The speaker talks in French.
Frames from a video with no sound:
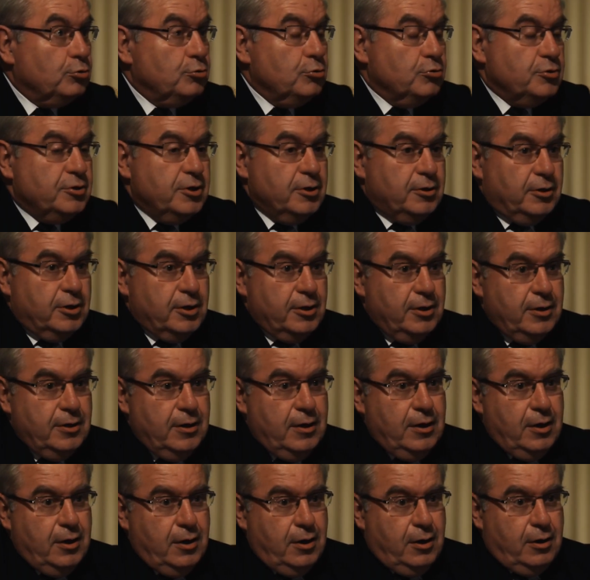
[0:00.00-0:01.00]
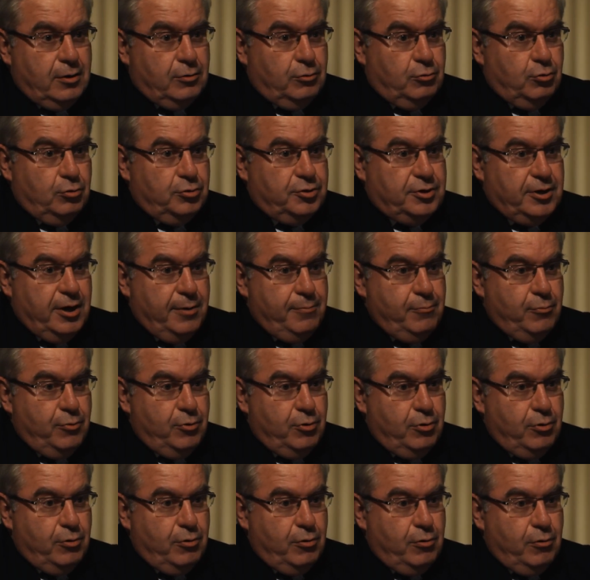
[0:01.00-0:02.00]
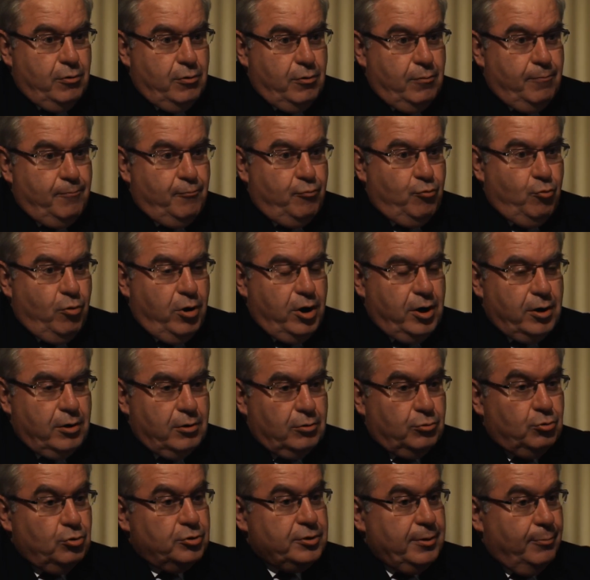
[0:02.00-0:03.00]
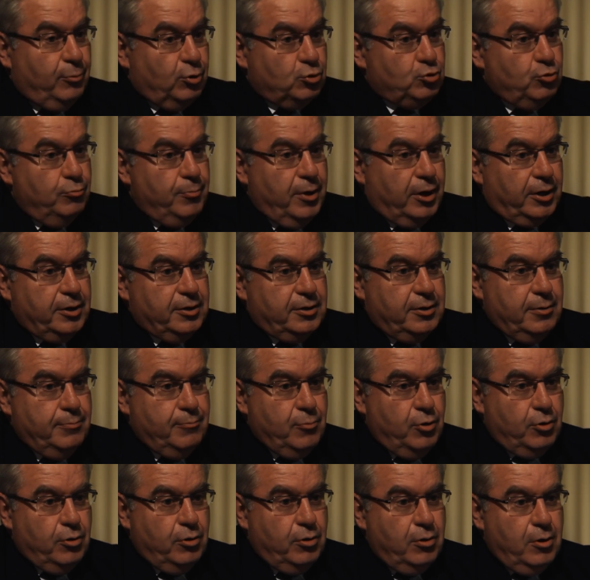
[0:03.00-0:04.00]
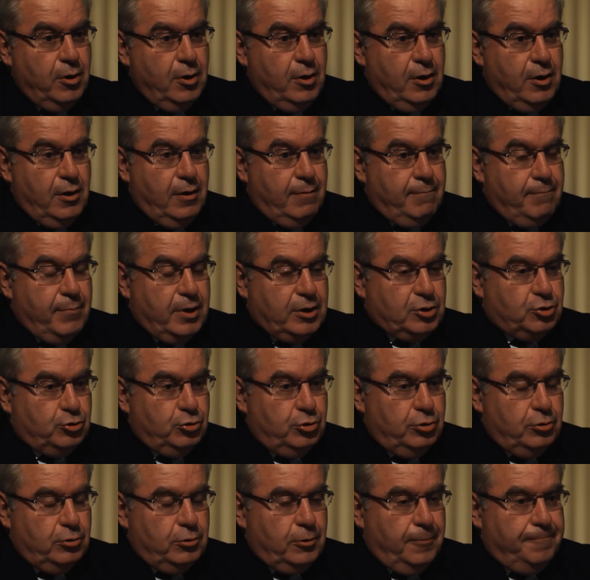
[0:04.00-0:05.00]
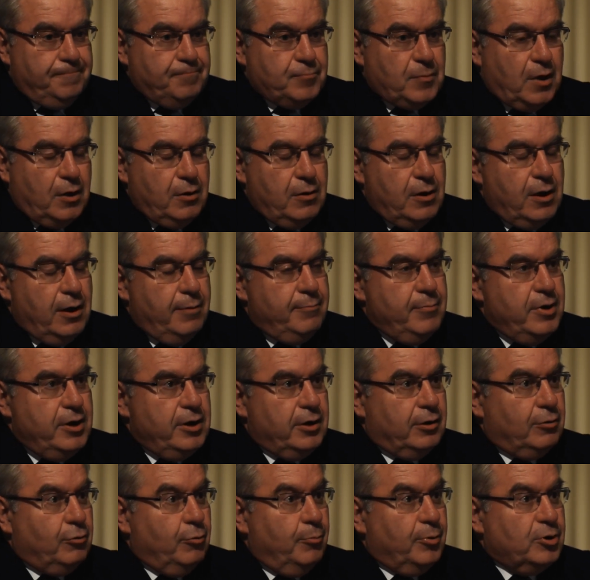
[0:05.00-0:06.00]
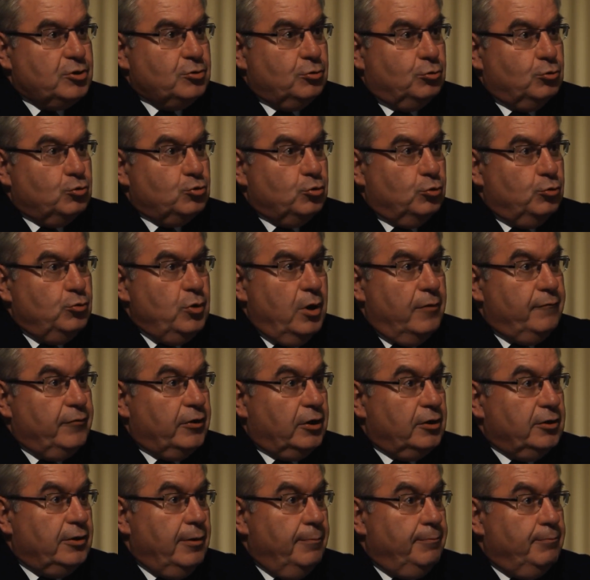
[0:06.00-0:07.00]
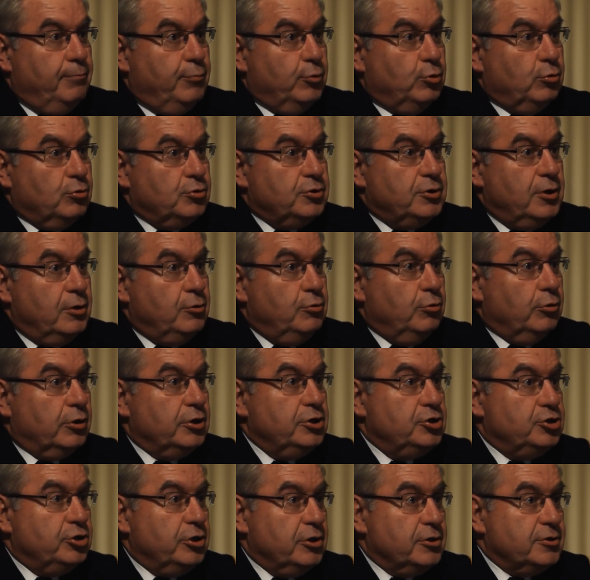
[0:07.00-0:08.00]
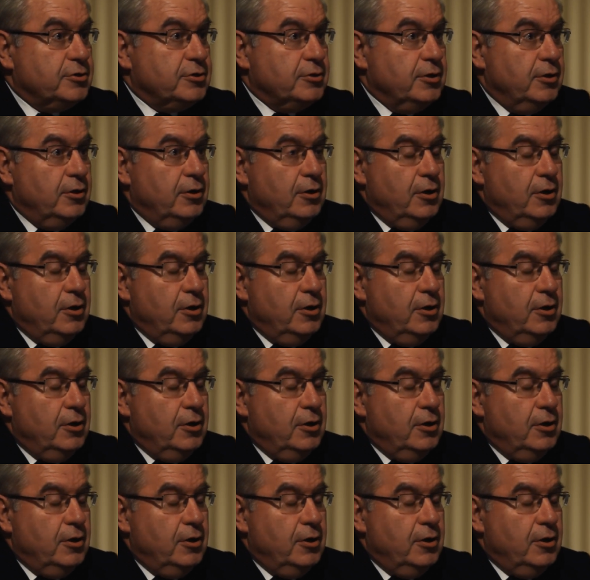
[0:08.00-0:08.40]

société. Deuxième point, deuxième enjeu maritime majeur, la mer représente aujourd'hui un véritable potentiel de richesse.